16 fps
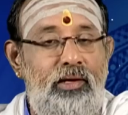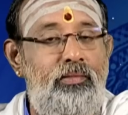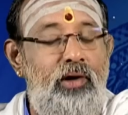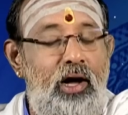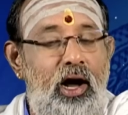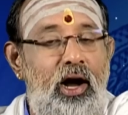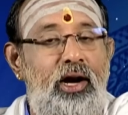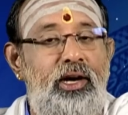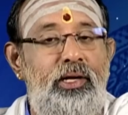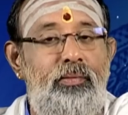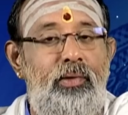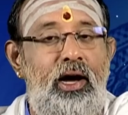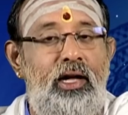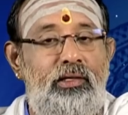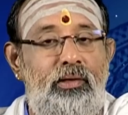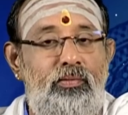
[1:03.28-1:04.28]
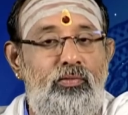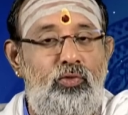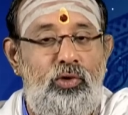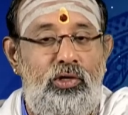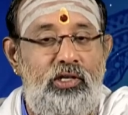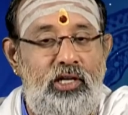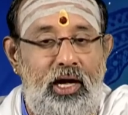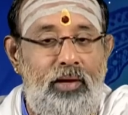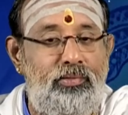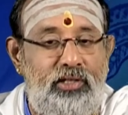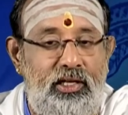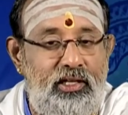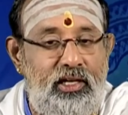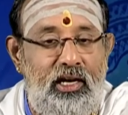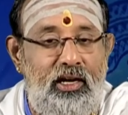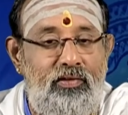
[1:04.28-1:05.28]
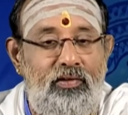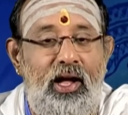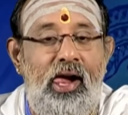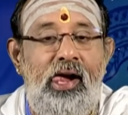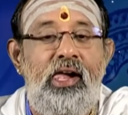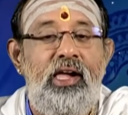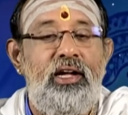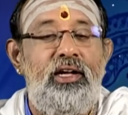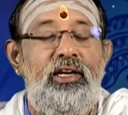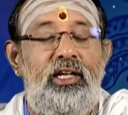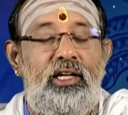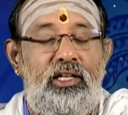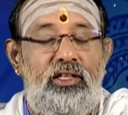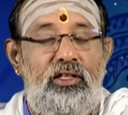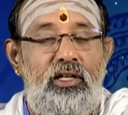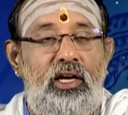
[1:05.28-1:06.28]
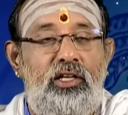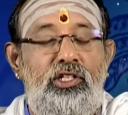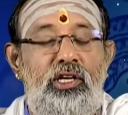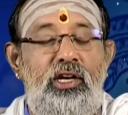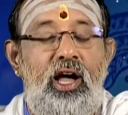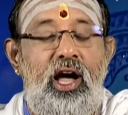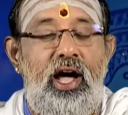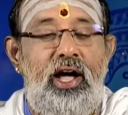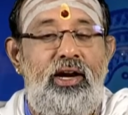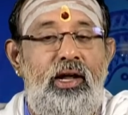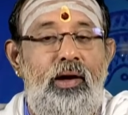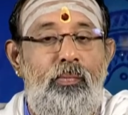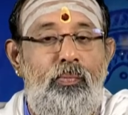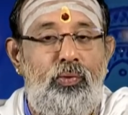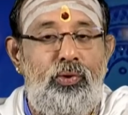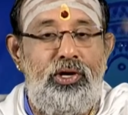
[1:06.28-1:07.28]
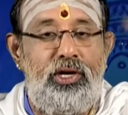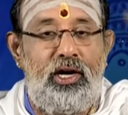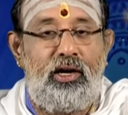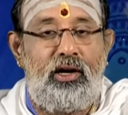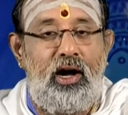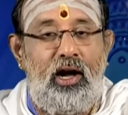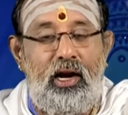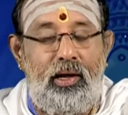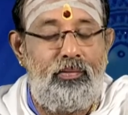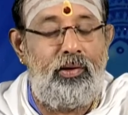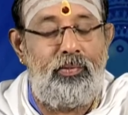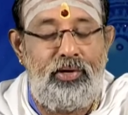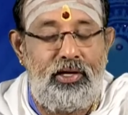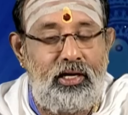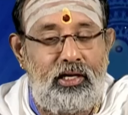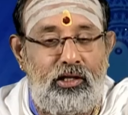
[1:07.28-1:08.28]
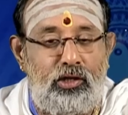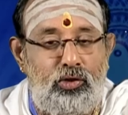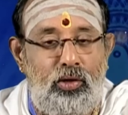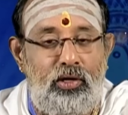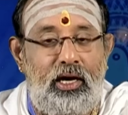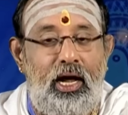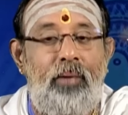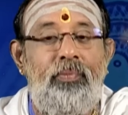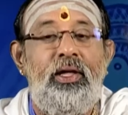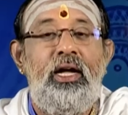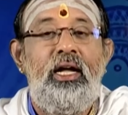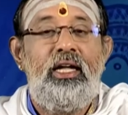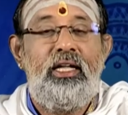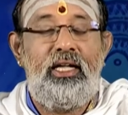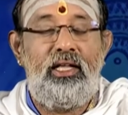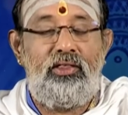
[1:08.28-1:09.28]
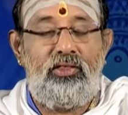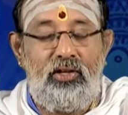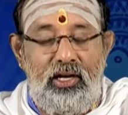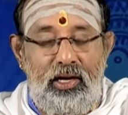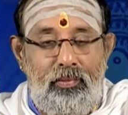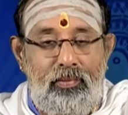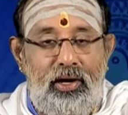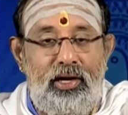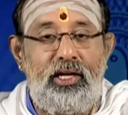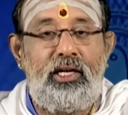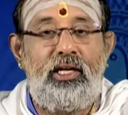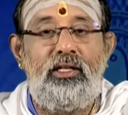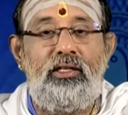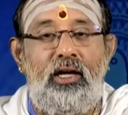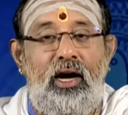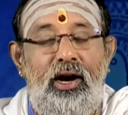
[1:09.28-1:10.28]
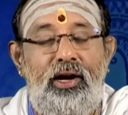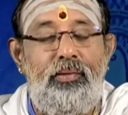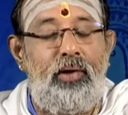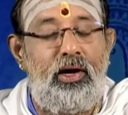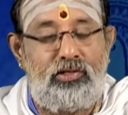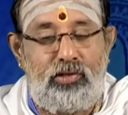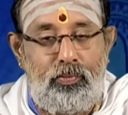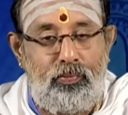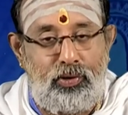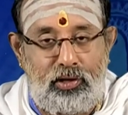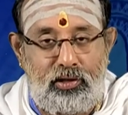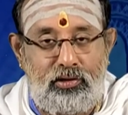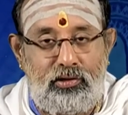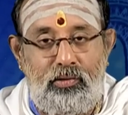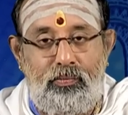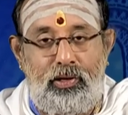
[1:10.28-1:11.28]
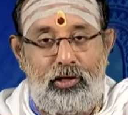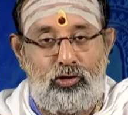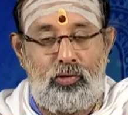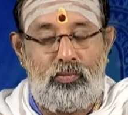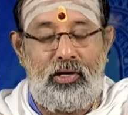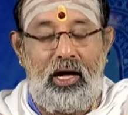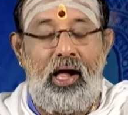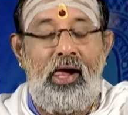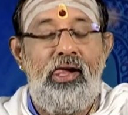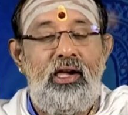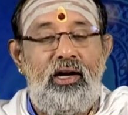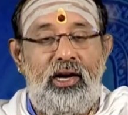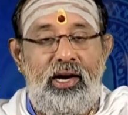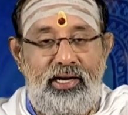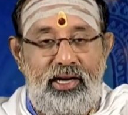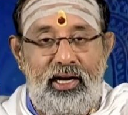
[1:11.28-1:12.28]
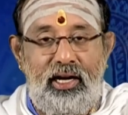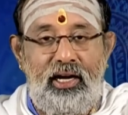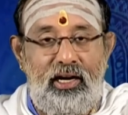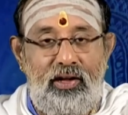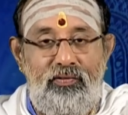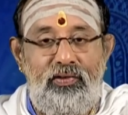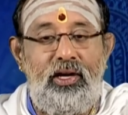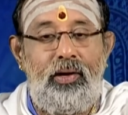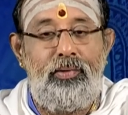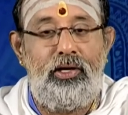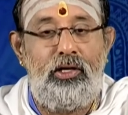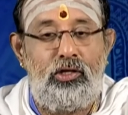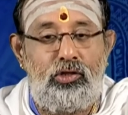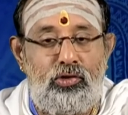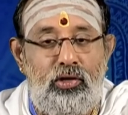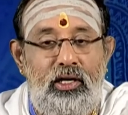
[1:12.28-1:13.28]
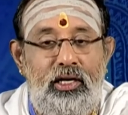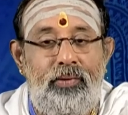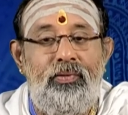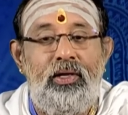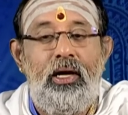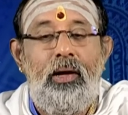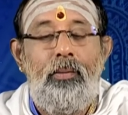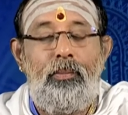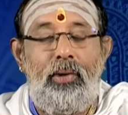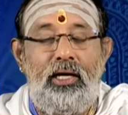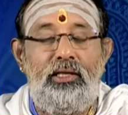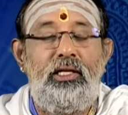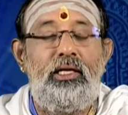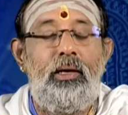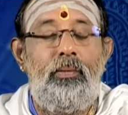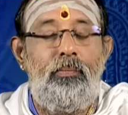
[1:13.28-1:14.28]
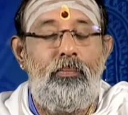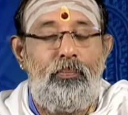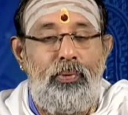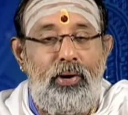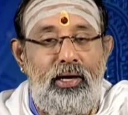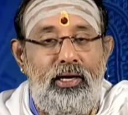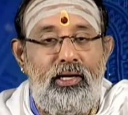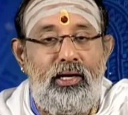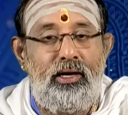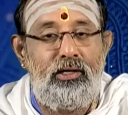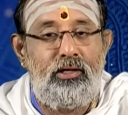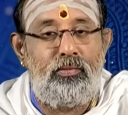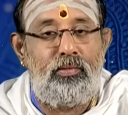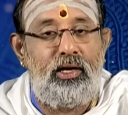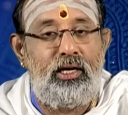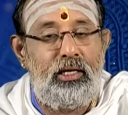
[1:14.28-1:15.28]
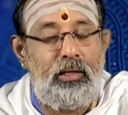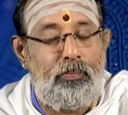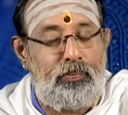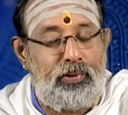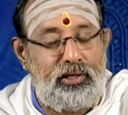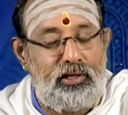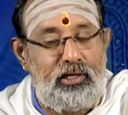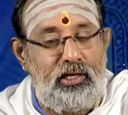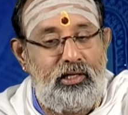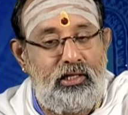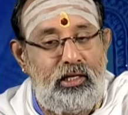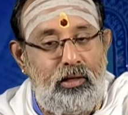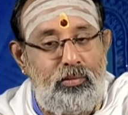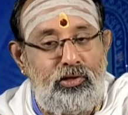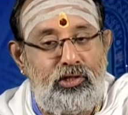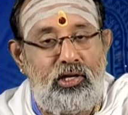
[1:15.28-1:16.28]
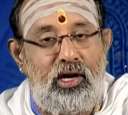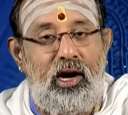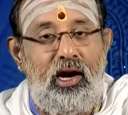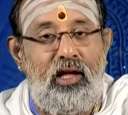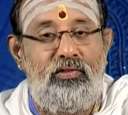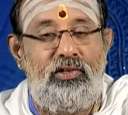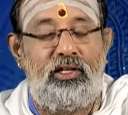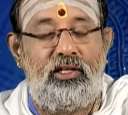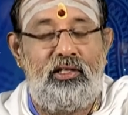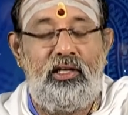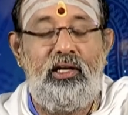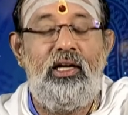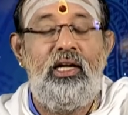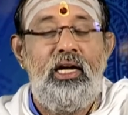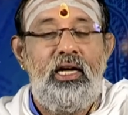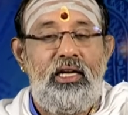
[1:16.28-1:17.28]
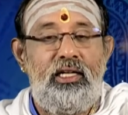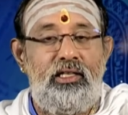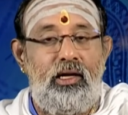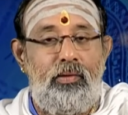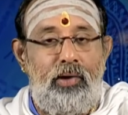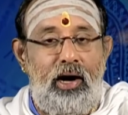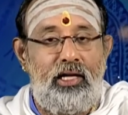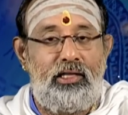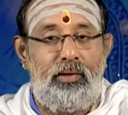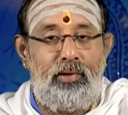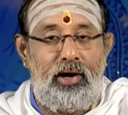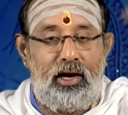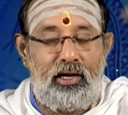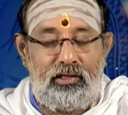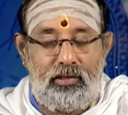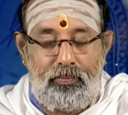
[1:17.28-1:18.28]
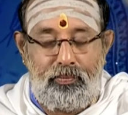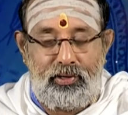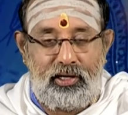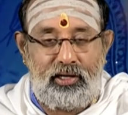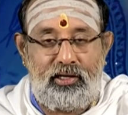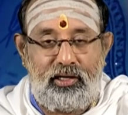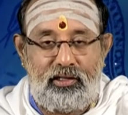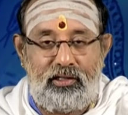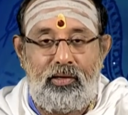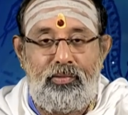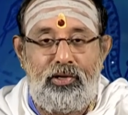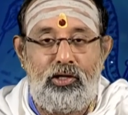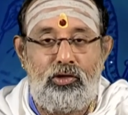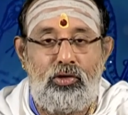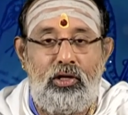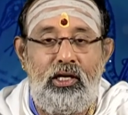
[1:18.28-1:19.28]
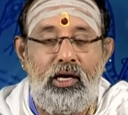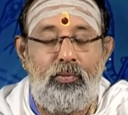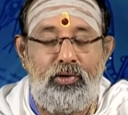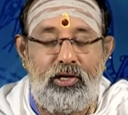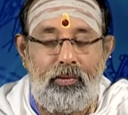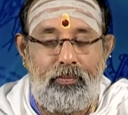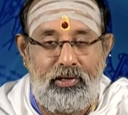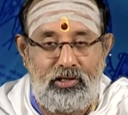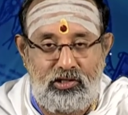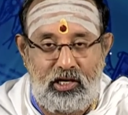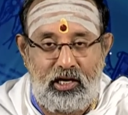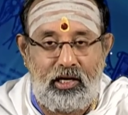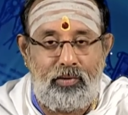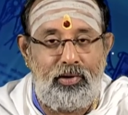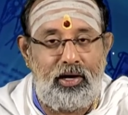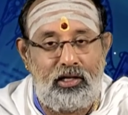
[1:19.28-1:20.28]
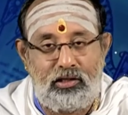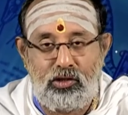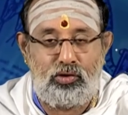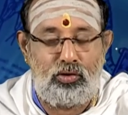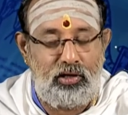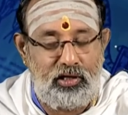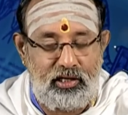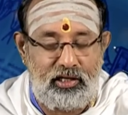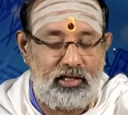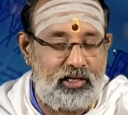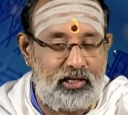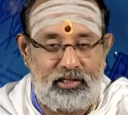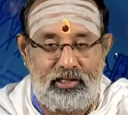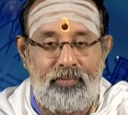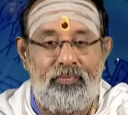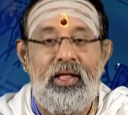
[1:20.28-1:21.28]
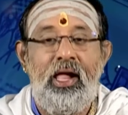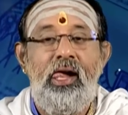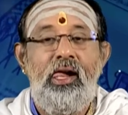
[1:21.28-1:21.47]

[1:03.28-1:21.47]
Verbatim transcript: தினம் ஆடி மாதம் ஒன்றாம் தேதி அல்லவா இன்னைக்கு தட்சிணாயன புண்ணிய காலம் அப்படிங்கிறத சொல்கிறார் எத்தனை மணிக்கு இந்த ஆடி மாதம் பிறக்குதுன்னு பார்த்தோம்னா கடக ரவி அப்படின்னு சொல்லி மதியம் பனிரெண்டு மணி பதினெட்டு நிமிஷம் அளவிற்கு இந்த மாதமானது பிறக்கிறது அப்படின்னு சொல்லி நம்முடைய பஞ்சாங்கமானது சொல்லி இருக்கிறது